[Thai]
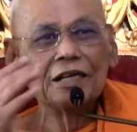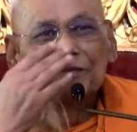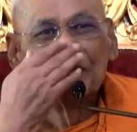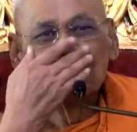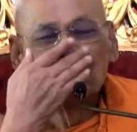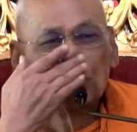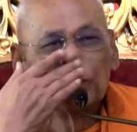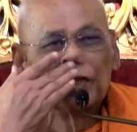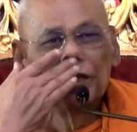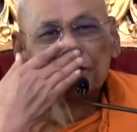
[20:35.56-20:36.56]
เมื่อผู้
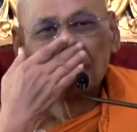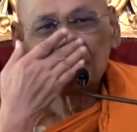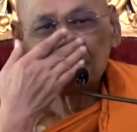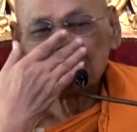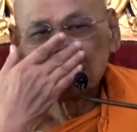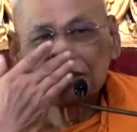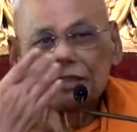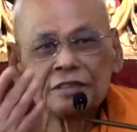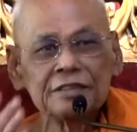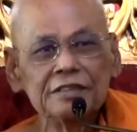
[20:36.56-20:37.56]
ปฏิบัติ
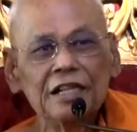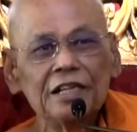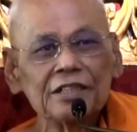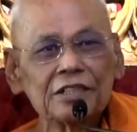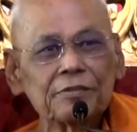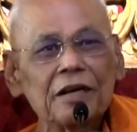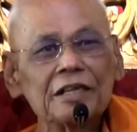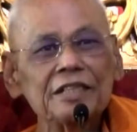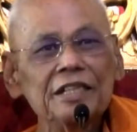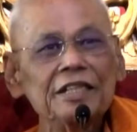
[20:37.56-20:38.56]
ได้สมา
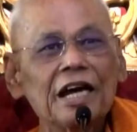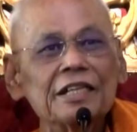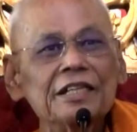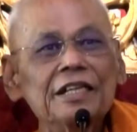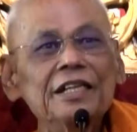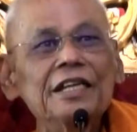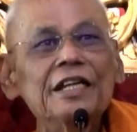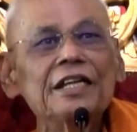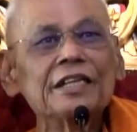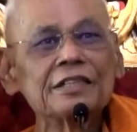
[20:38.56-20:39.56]
ธิยาน
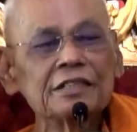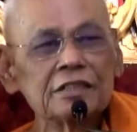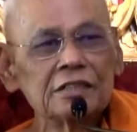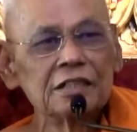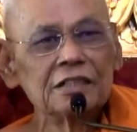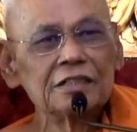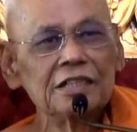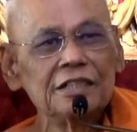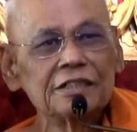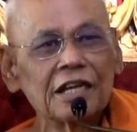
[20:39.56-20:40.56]
ดีๆ
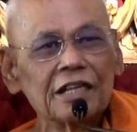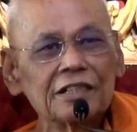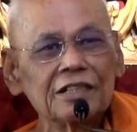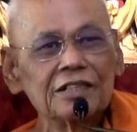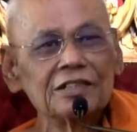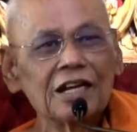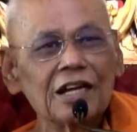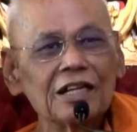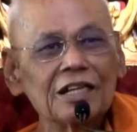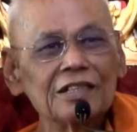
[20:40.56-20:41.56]
จิตใจก็จะ
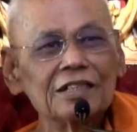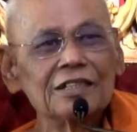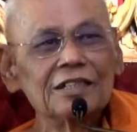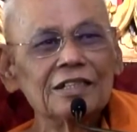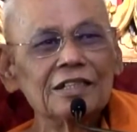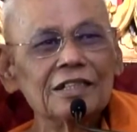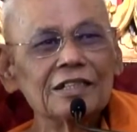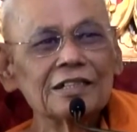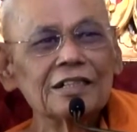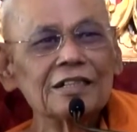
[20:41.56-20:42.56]

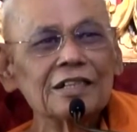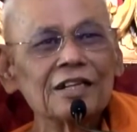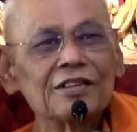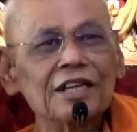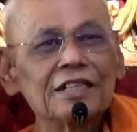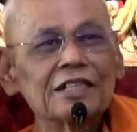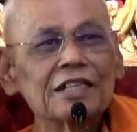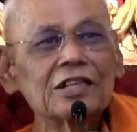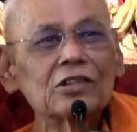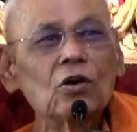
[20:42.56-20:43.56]
เกิดอเสจ
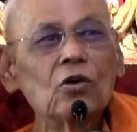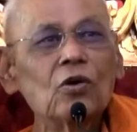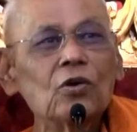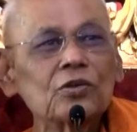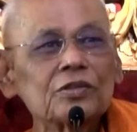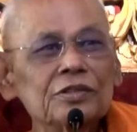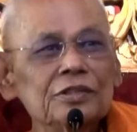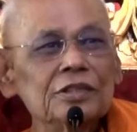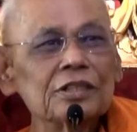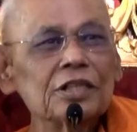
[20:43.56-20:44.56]
นโก
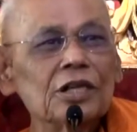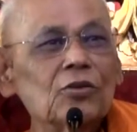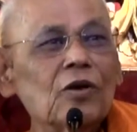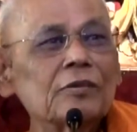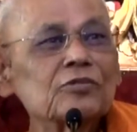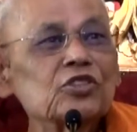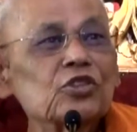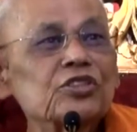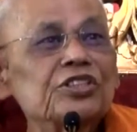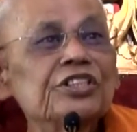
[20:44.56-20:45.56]
คือความส
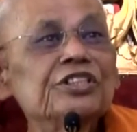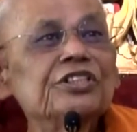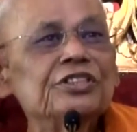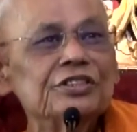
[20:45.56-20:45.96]
ดชื่น